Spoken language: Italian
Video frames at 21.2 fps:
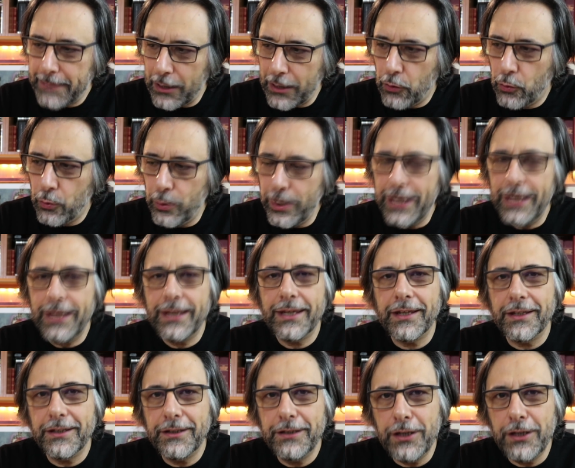qui
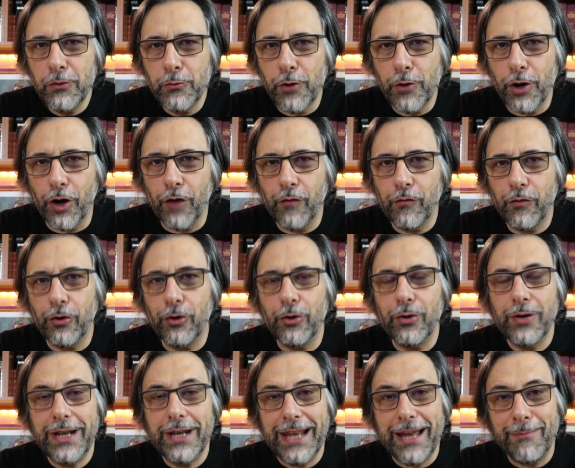di
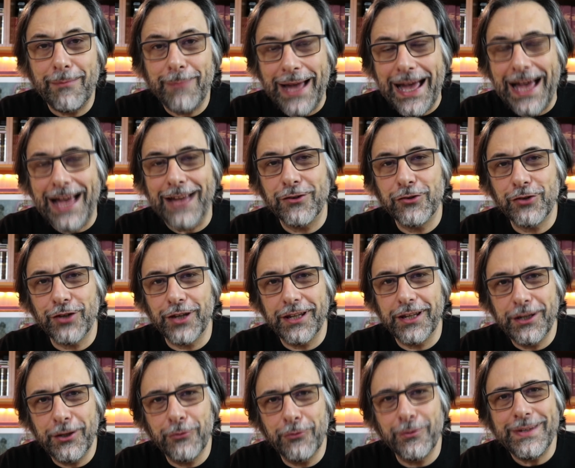nuovo la pace
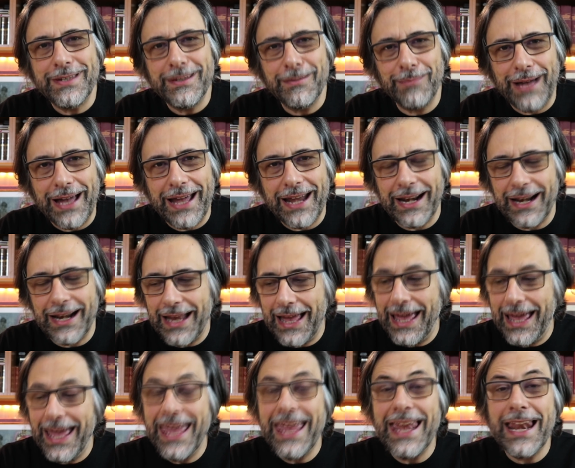di cui si
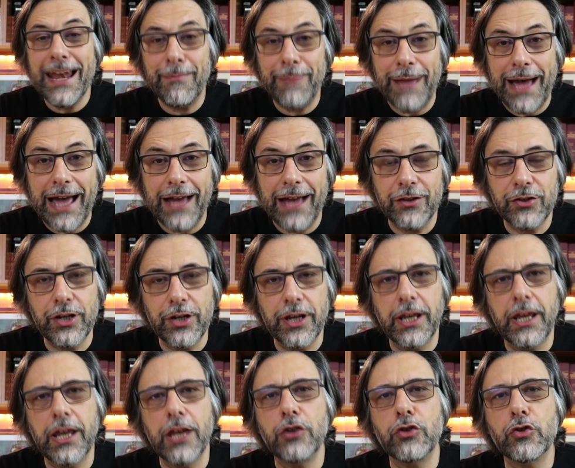parla è la pace
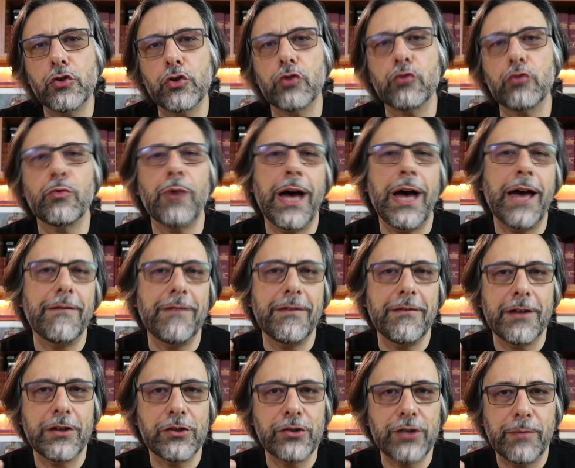che Gesù
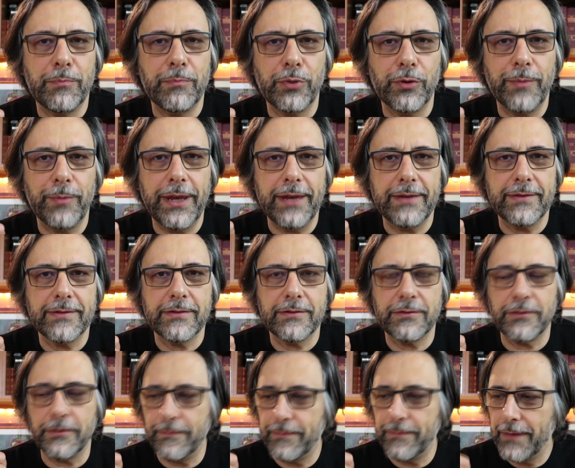aveva già
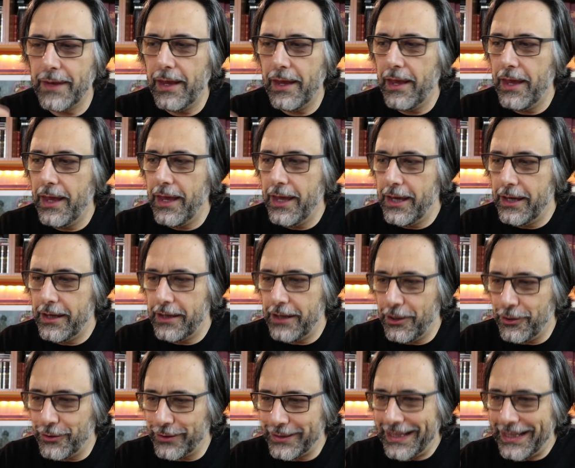promesso.
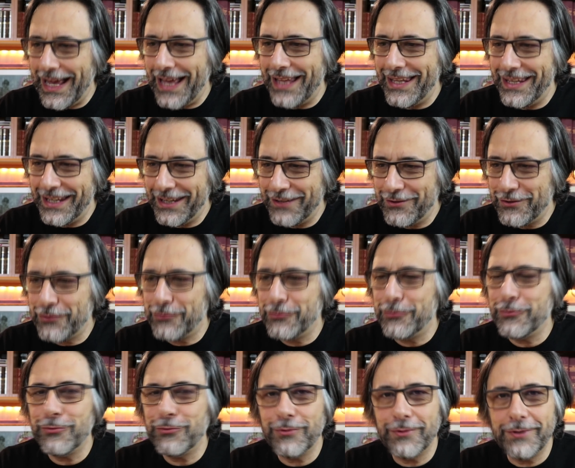Ricordate che
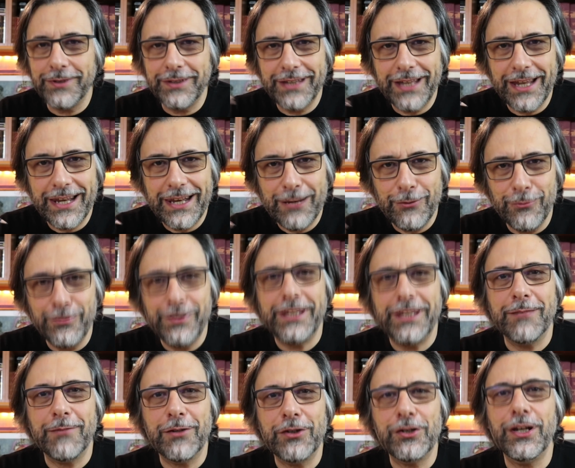Gesù
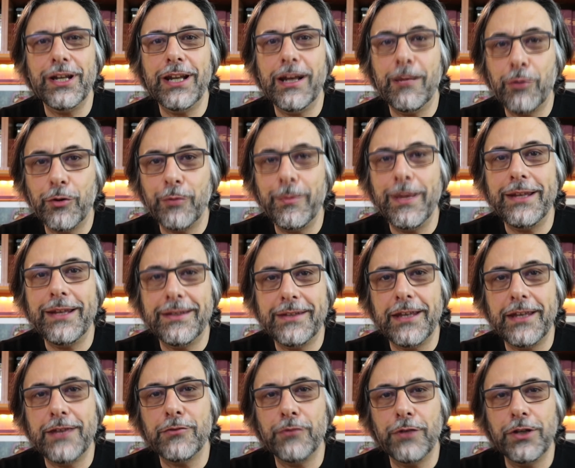nell'ultima cena
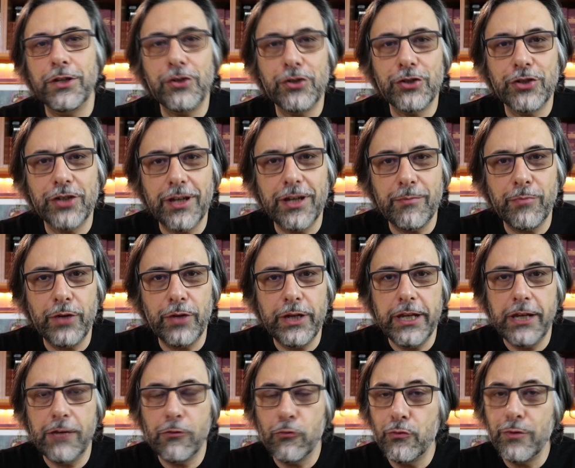promette ai suoi
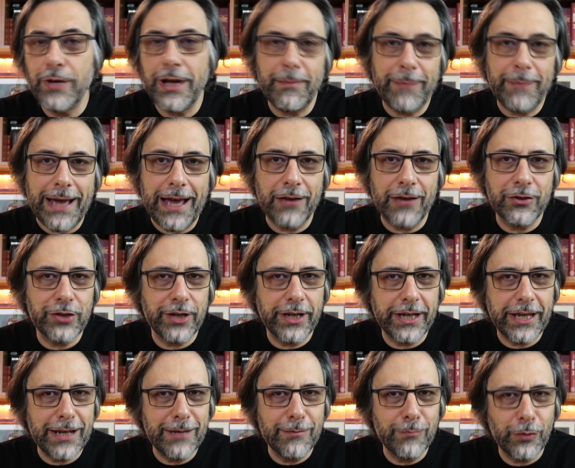discepoli una pace
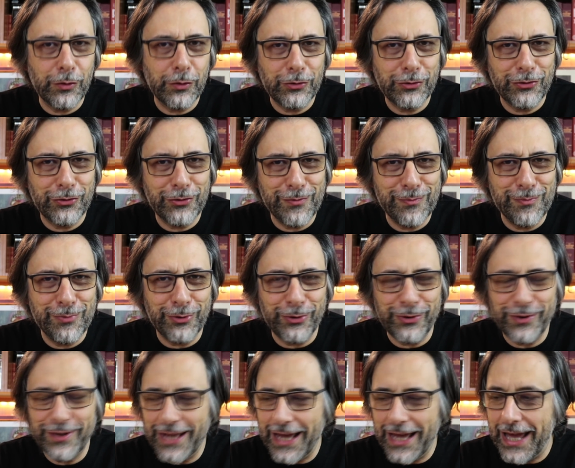che il mondo non può
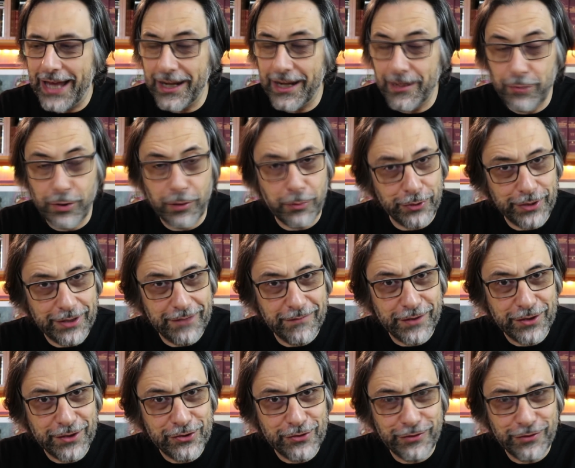dare, proprio nel
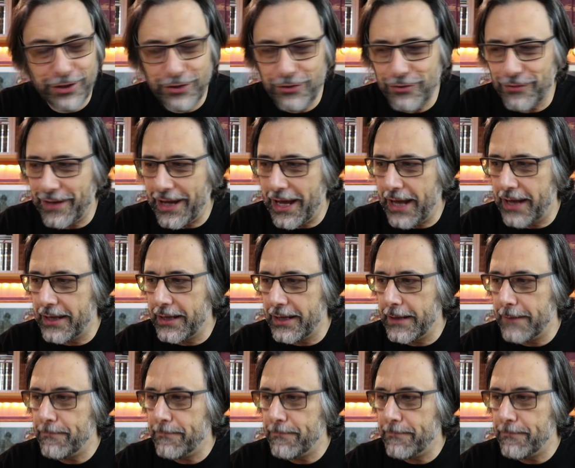Vangelo di Giovanni.